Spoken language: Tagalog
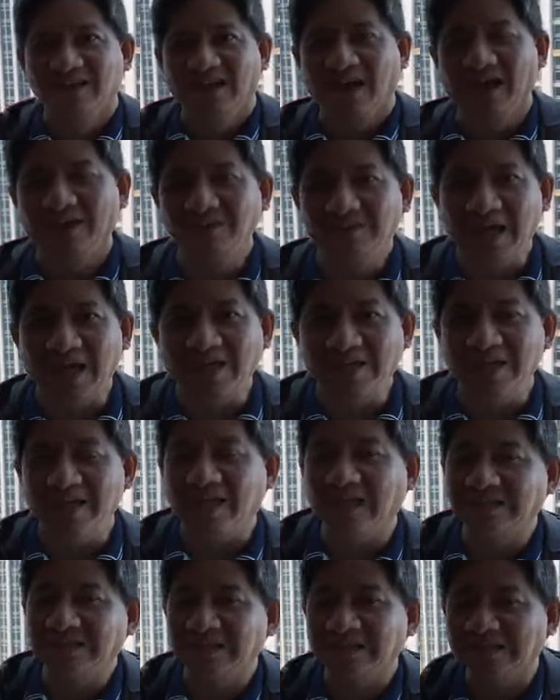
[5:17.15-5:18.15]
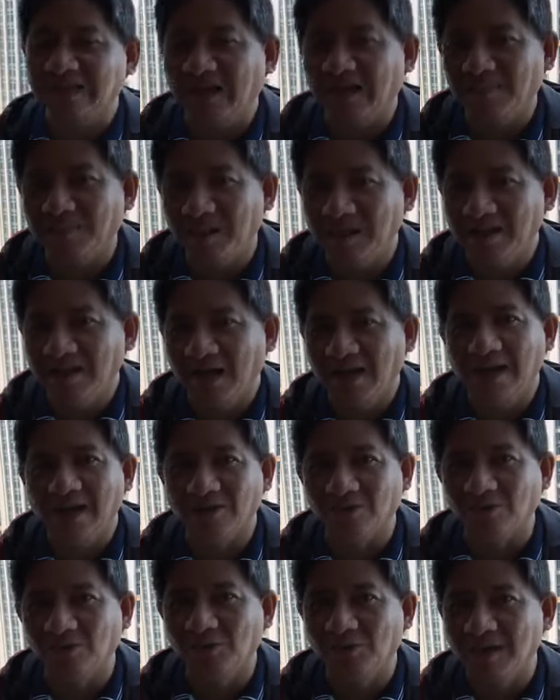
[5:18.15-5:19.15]
Ang technique kasi sa
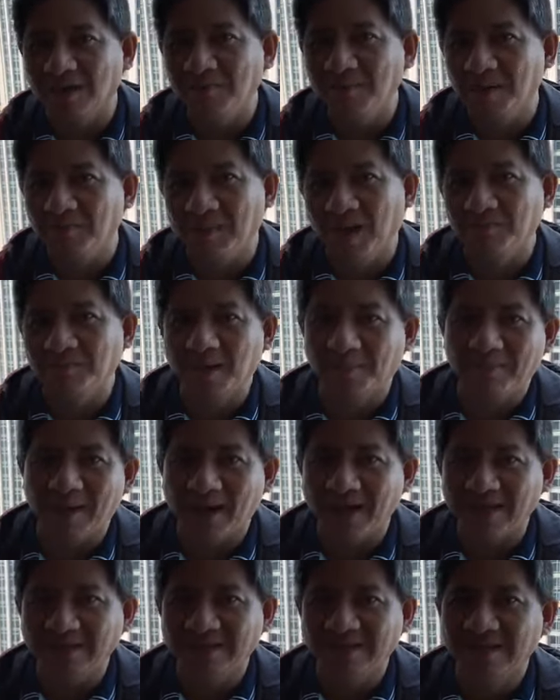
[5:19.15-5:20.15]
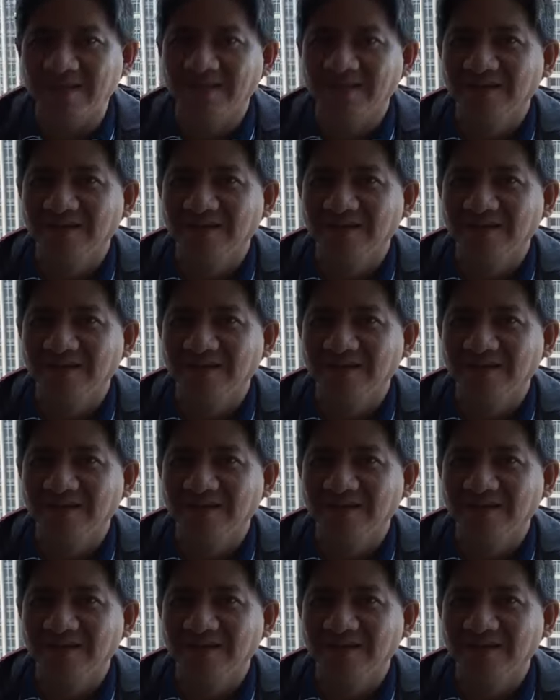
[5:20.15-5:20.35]
paglalaro, huwag kang magbababad.